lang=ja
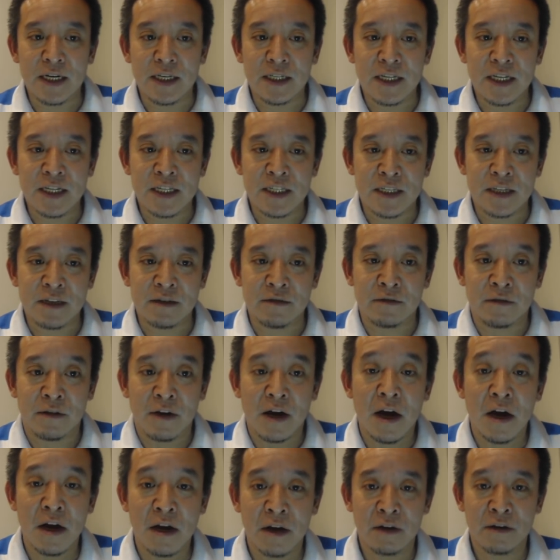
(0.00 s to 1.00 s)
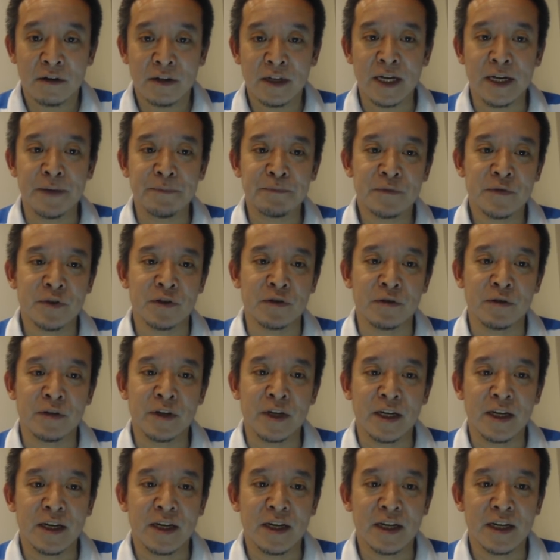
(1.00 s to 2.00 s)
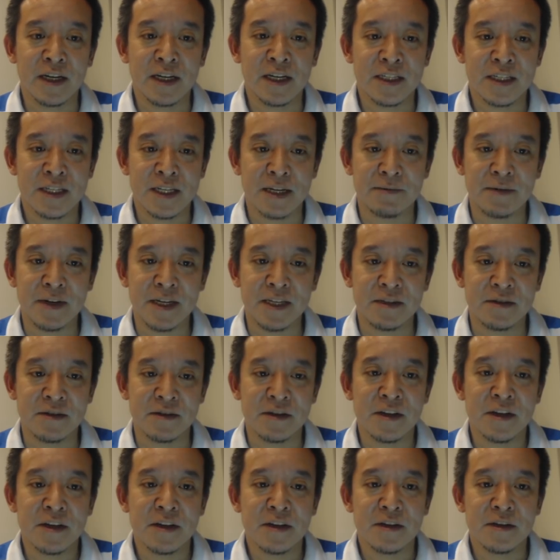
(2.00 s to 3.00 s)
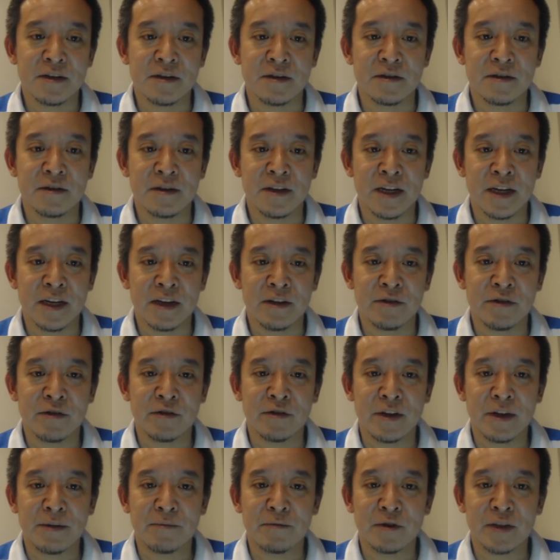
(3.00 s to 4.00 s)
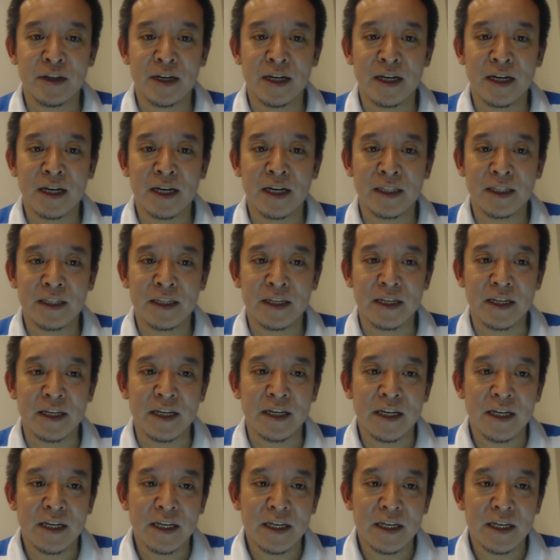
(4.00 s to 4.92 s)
出してるので、ちょっとね、カスタマイズできるようなボタンがあったり、